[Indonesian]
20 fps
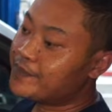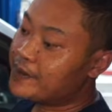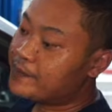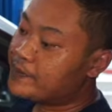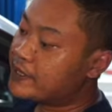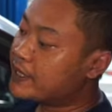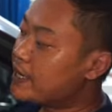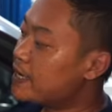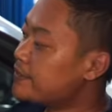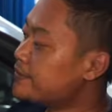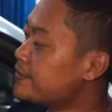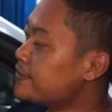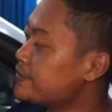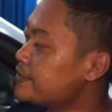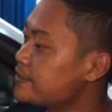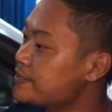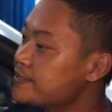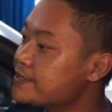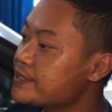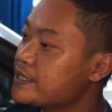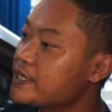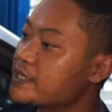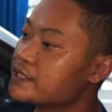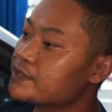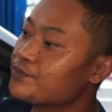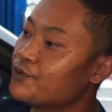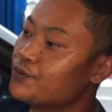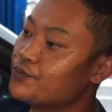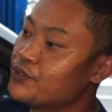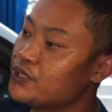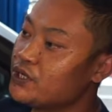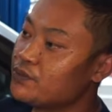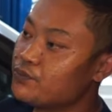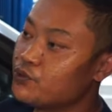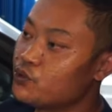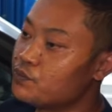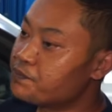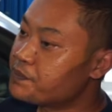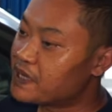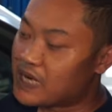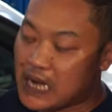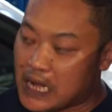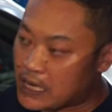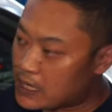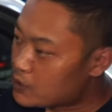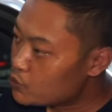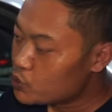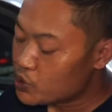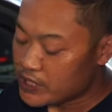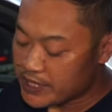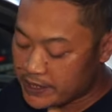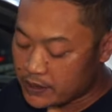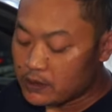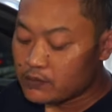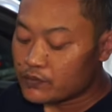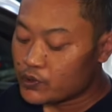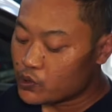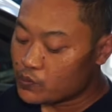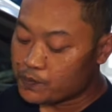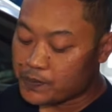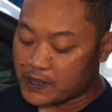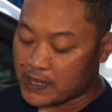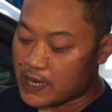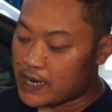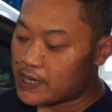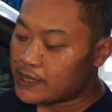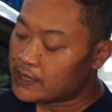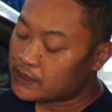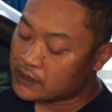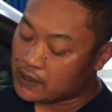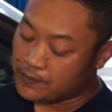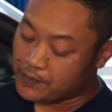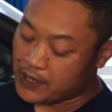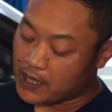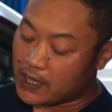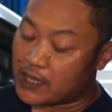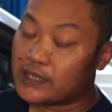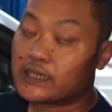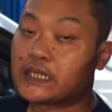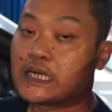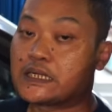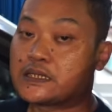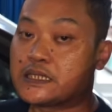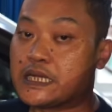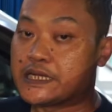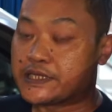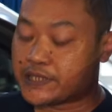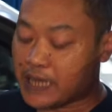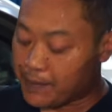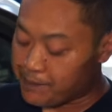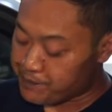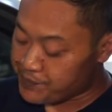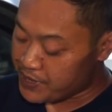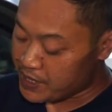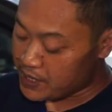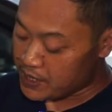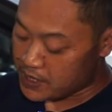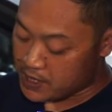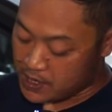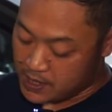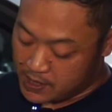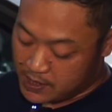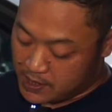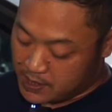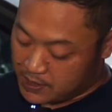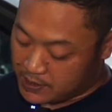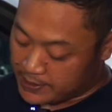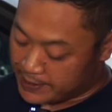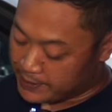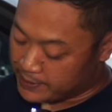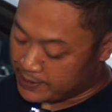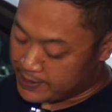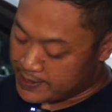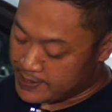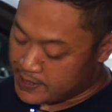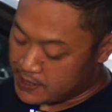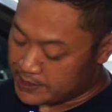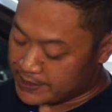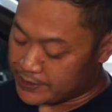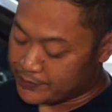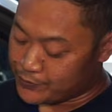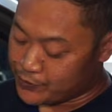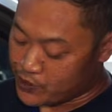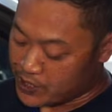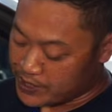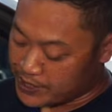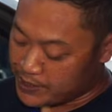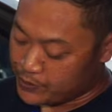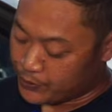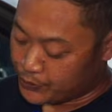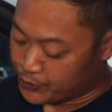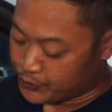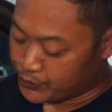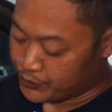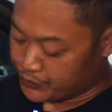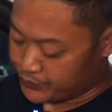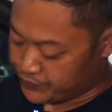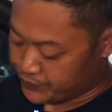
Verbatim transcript: pabrikannya jadi jelas mobilnya belum pernah ngeguling, belum pernah ada tabrakan keras dari samping karena semuanya utuh.